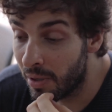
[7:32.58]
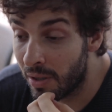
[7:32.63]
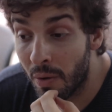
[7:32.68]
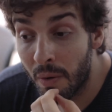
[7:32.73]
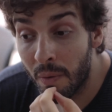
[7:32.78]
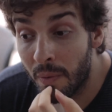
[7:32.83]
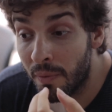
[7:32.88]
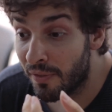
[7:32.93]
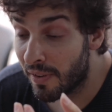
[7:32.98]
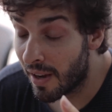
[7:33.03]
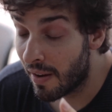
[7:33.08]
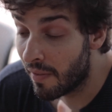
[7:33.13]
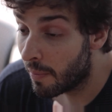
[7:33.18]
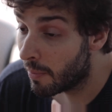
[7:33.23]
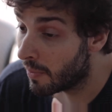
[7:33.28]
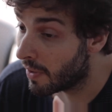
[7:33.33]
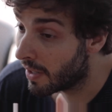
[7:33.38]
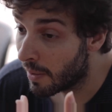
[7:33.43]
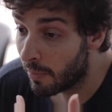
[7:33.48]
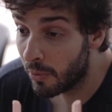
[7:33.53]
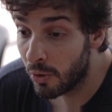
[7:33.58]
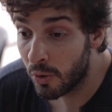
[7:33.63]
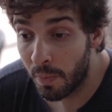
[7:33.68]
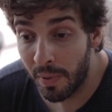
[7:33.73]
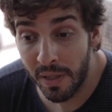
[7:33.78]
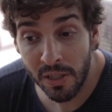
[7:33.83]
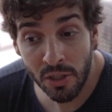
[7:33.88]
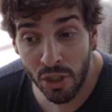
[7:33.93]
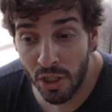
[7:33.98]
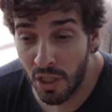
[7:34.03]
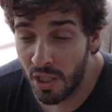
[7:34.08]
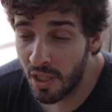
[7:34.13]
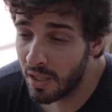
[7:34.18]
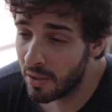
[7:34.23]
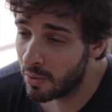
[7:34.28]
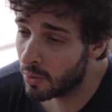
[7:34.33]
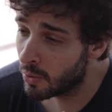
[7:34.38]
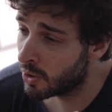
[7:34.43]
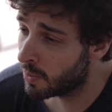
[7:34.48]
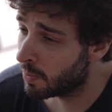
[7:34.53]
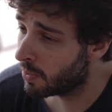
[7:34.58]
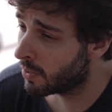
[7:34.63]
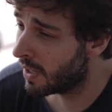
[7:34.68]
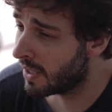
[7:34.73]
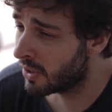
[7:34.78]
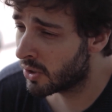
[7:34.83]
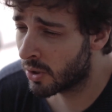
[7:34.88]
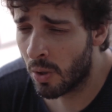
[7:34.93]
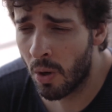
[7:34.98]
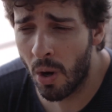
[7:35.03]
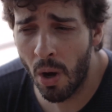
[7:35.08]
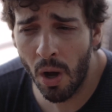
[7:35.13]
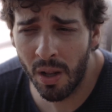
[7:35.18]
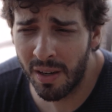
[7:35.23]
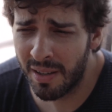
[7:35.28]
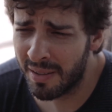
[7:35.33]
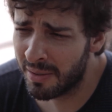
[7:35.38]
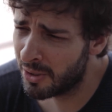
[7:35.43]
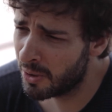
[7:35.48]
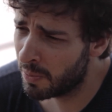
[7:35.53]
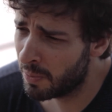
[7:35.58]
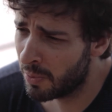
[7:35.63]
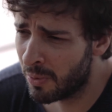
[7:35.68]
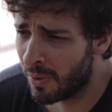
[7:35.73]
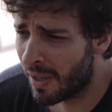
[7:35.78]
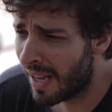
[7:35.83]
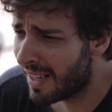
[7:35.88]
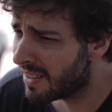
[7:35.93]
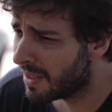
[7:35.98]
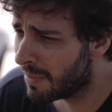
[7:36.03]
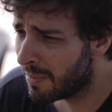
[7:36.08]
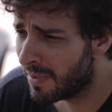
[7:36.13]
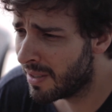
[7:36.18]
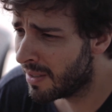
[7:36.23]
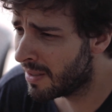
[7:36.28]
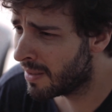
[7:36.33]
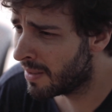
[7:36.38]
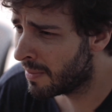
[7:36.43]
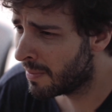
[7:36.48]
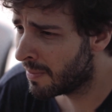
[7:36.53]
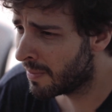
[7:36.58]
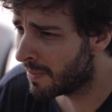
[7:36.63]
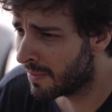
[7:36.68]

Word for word: que eu ficava era muito perdido, tipo na escola, tipo nada me